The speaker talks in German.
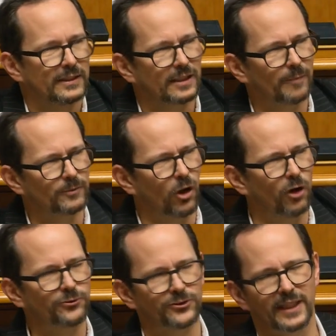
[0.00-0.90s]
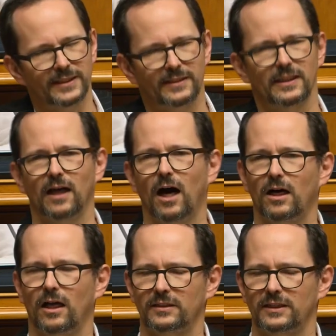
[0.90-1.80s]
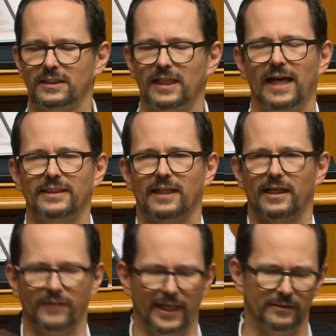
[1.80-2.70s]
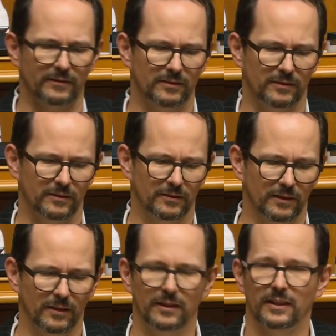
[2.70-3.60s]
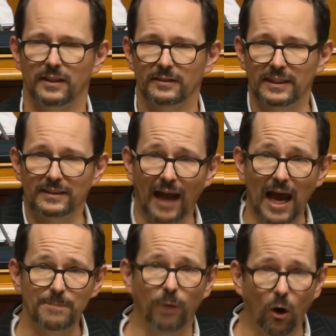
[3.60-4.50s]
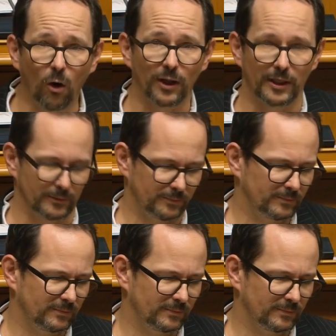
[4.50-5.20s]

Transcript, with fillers: Sie haben oft jetzt die Nachhaltigkeit erwähnt, die drei Pole,